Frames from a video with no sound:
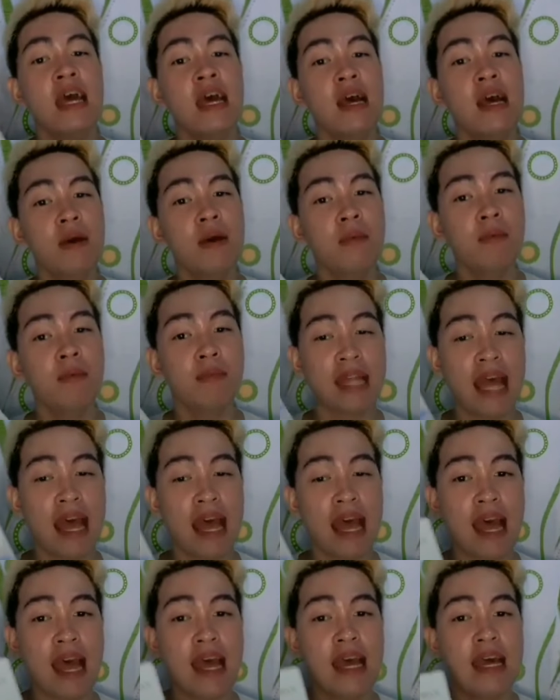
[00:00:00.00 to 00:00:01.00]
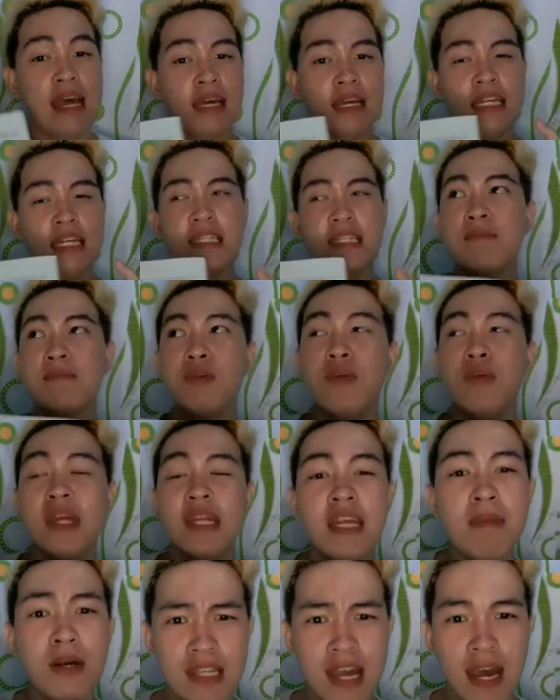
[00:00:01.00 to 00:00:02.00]
nah Isebi ini bagus
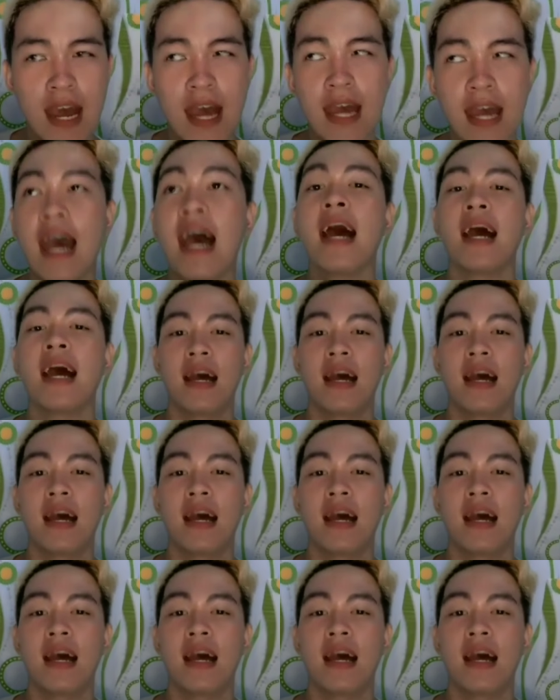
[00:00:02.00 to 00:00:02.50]
gak kak ah,